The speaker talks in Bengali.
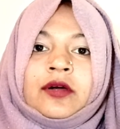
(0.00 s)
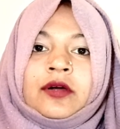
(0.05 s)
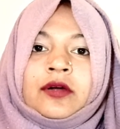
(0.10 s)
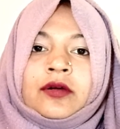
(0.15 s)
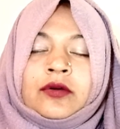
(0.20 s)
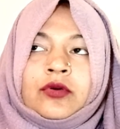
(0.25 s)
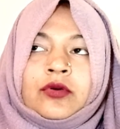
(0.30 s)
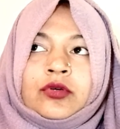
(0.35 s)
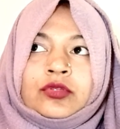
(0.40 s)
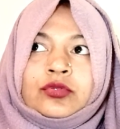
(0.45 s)

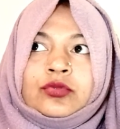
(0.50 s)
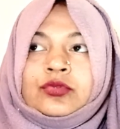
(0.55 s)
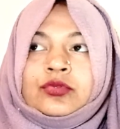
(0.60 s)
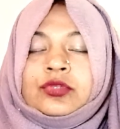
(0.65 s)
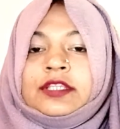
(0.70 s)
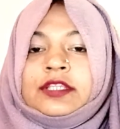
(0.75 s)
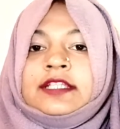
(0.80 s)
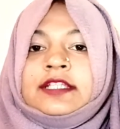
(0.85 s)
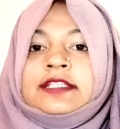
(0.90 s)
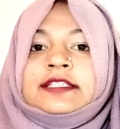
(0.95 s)
গত
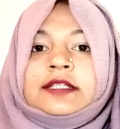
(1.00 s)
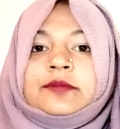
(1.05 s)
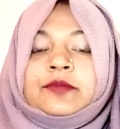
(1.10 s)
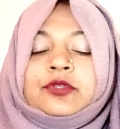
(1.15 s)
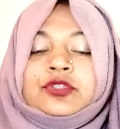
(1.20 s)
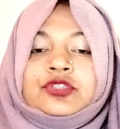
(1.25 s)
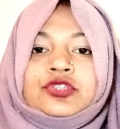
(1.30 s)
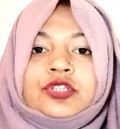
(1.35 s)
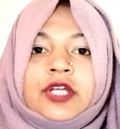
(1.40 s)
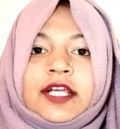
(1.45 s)
তিন চার
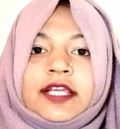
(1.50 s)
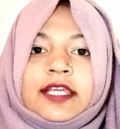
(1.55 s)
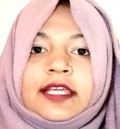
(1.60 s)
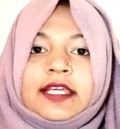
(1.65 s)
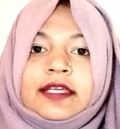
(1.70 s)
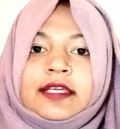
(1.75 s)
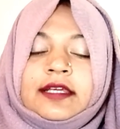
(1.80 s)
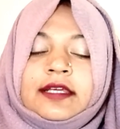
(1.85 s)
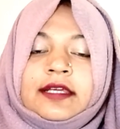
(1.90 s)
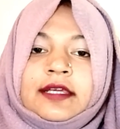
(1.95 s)
বছর আগে
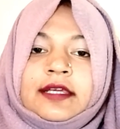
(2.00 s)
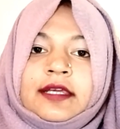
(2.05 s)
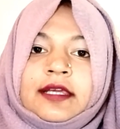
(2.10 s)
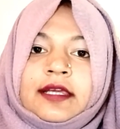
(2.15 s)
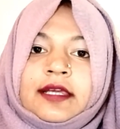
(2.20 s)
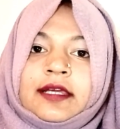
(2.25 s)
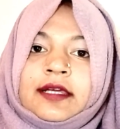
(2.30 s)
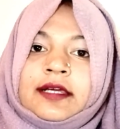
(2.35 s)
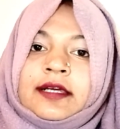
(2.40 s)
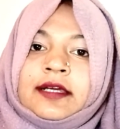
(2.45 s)

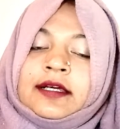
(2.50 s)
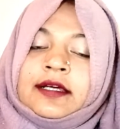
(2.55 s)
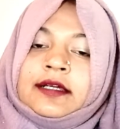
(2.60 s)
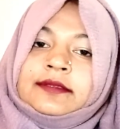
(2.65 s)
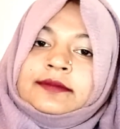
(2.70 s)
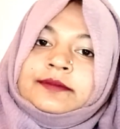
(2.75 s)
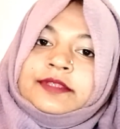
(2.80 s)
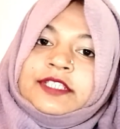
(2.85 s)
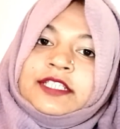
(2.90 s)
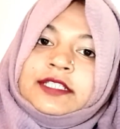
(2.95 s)

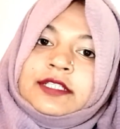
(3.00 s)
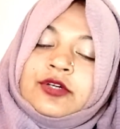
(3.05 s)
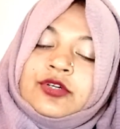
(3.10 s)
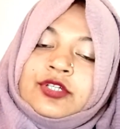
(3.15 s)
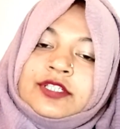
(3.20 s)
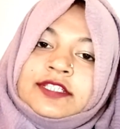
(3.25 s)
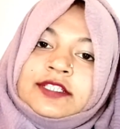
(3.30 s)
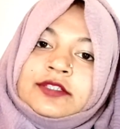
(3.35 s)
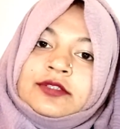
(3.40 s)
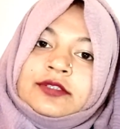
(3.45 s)
সেটা
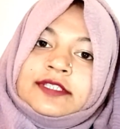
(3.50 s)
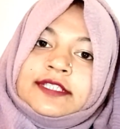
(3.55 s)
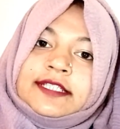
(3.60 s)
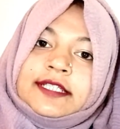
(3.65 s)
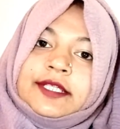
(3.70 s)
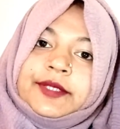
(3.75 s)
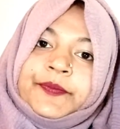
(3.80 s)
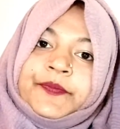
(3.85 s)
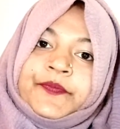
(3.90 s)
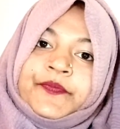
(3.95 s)
হয়েছিল যে
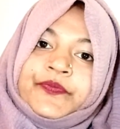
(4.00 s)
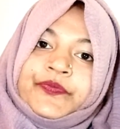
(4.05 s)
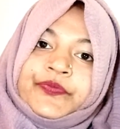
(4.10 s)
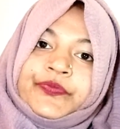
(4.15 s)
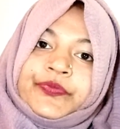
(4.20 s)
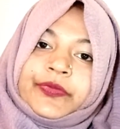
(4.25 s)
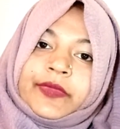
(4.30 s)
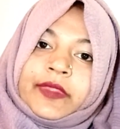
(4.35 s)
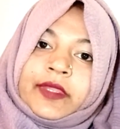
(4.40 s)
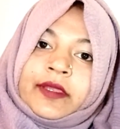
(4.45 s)

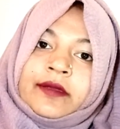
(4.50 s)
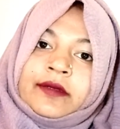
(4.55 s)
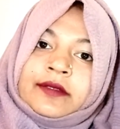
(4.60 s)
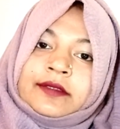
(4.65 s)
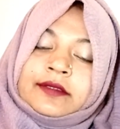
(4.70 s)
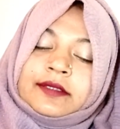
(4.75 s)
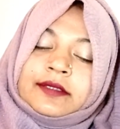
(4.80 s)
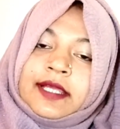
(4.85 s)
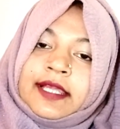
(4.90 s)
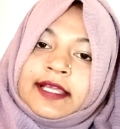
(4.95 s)

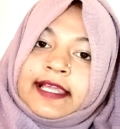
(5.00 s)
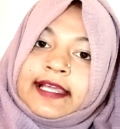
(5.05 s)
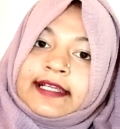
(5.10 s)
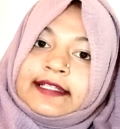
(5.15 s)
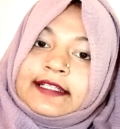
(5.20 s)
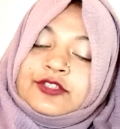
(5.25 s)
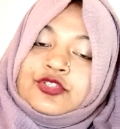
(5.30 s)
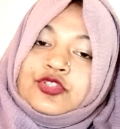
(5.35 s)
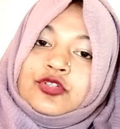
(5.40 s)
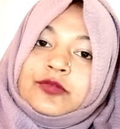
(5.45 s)
এক
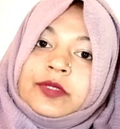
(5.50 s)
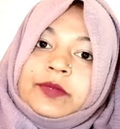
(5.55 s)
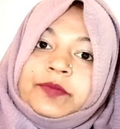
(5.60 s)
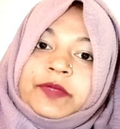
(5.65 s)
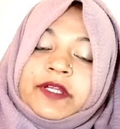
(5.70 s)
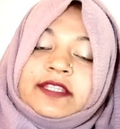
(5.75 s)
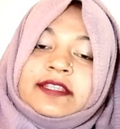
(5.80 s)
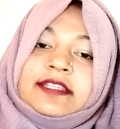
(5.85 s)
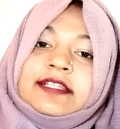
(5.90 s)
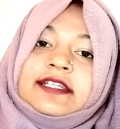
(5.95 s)
একটা ছবি
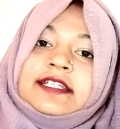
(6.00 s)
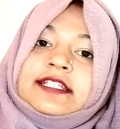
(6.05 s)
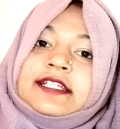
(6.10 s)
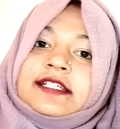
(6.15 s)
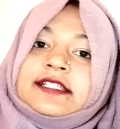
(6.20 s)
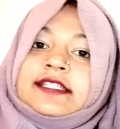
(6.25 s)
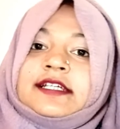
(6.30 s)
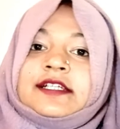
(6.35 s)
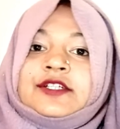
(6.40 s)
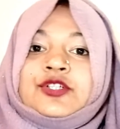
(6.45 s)
প্রায় তিরিশ
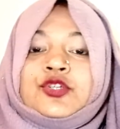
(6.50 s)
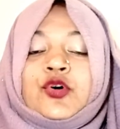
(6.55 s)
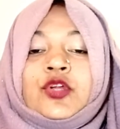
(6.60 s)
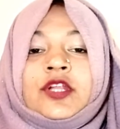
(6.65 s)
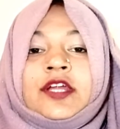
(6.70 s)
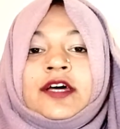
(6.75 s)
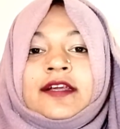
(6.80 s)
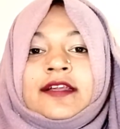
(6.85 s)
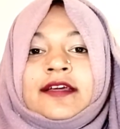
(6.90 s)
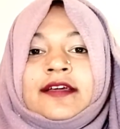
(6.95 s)
হাজার
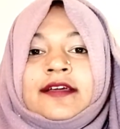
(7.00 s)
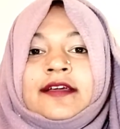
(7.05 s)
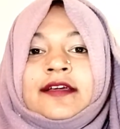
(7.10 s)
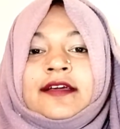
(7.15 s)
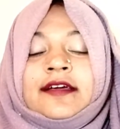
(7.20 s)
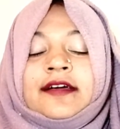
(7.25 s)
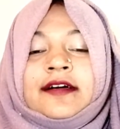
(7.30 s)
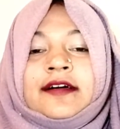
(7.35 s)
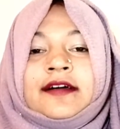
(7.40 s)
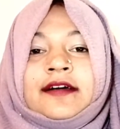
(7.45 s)
ডলার
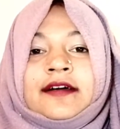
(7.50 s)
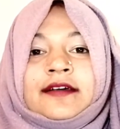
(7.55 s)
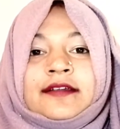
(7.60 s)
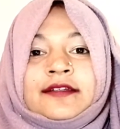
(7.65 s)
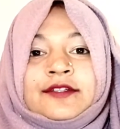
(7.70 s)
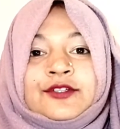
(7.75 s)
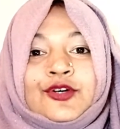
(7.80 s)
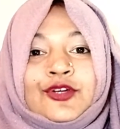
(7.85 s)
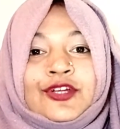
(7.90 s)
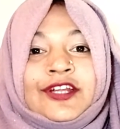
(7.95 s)

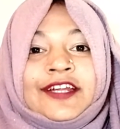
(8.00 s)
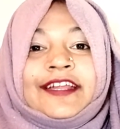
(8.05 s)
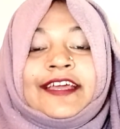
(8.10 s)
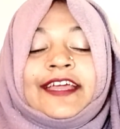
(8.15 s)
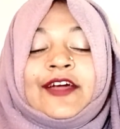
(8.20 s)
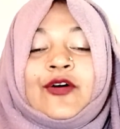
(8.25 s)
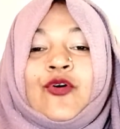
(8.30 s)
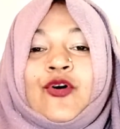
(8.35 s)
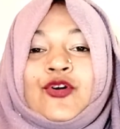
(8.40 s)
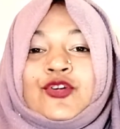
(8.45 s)
ডলার
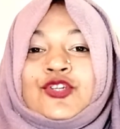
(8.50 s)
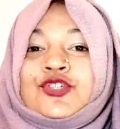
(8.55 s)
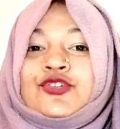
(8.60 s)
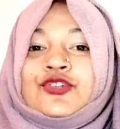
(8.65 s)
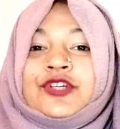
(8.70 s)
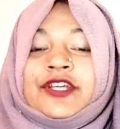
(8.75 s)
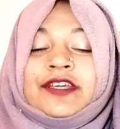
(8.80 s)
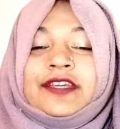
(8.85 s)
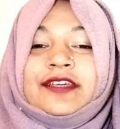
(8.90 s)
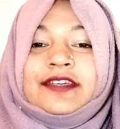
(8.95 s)

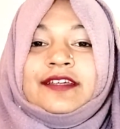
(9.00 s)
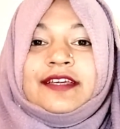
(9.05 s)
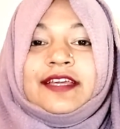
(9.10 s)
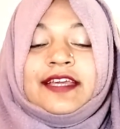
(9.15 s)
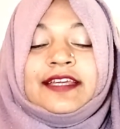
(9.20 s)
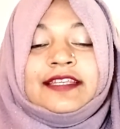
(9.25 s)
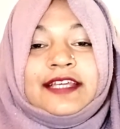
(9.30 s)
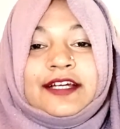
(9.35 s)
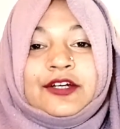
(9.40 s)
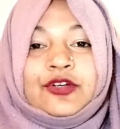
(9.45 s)
অকশনে
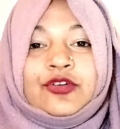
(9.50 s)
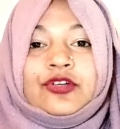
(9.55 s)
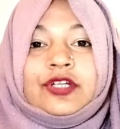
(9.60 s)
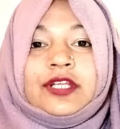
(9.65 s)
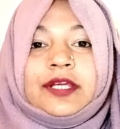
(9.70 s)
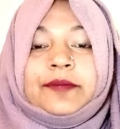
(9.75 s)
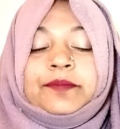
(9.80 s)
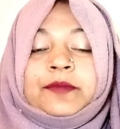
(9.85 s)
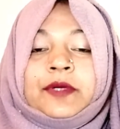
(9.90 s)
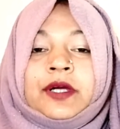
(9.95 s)
এই দেগরো
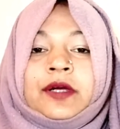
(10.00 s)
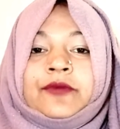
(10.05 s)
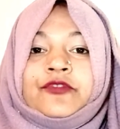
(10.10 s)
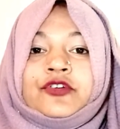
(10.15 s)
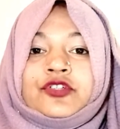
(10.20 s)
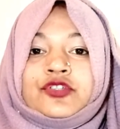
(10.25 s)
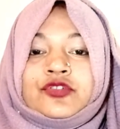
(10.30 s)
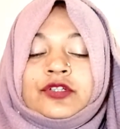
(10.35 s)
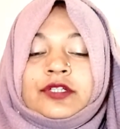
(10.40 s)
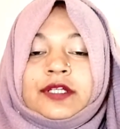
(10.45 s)
টাইপ
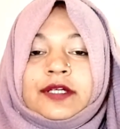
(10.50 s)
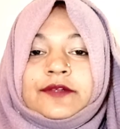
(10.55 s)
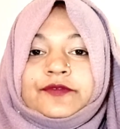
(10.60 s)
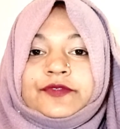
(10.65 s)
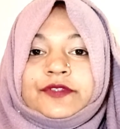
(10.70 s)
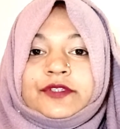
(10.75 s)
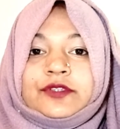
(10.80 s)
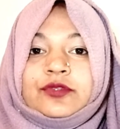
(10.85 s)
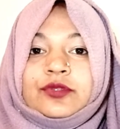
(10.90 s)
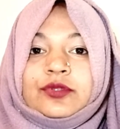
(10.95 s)

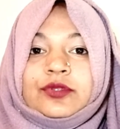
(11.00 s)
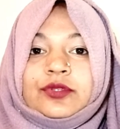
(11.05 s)
ফটোগ্রাফসগুলো